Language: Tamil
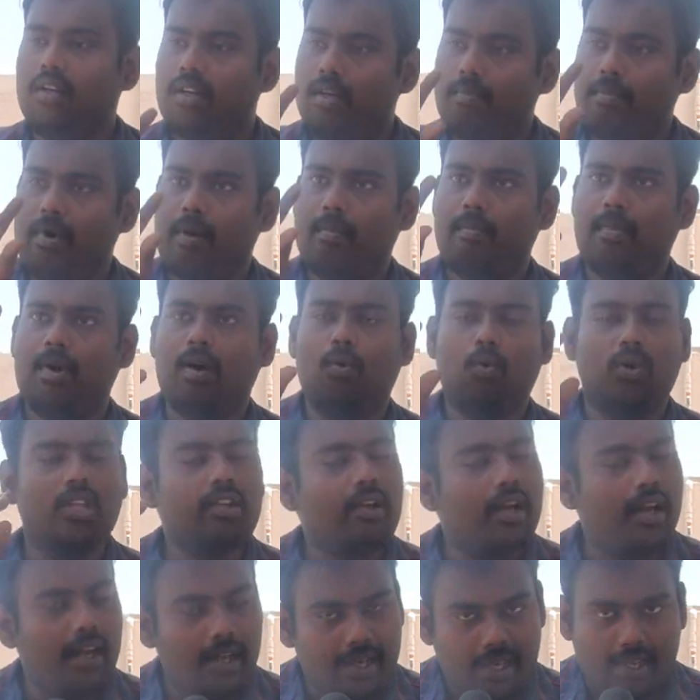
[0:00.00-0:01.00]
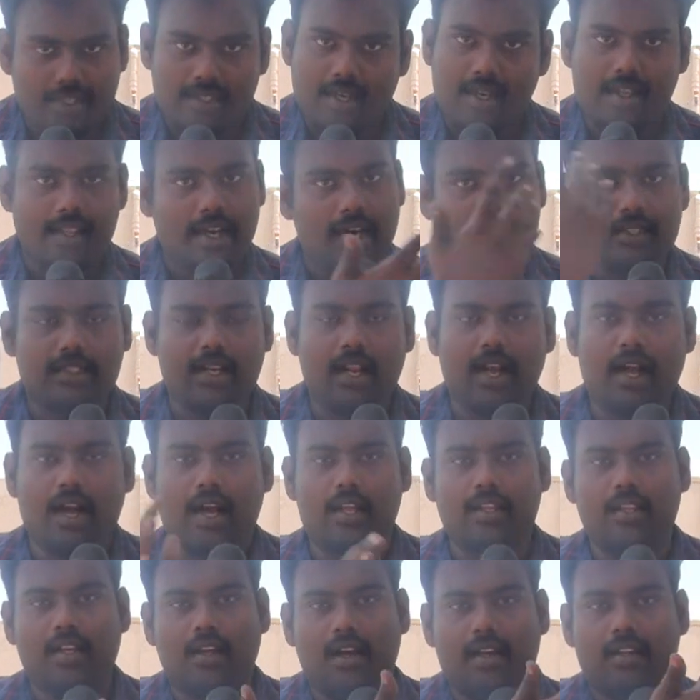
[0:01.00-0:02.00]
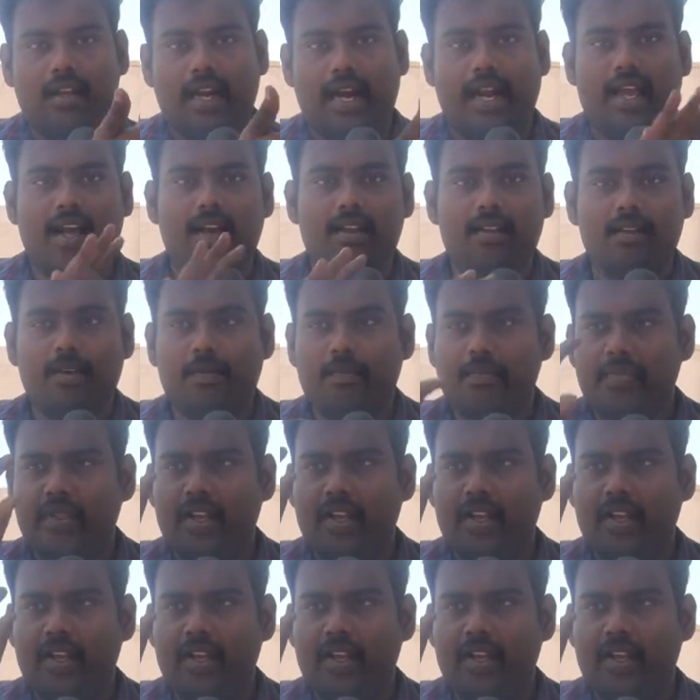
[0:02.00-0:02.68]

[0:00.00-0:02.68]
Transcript: இப்போ ஒதுக்கி வைக்கினா கிட்டத்தட்ட அதை எடுத்துட்டாங்க அது அது கிடையாது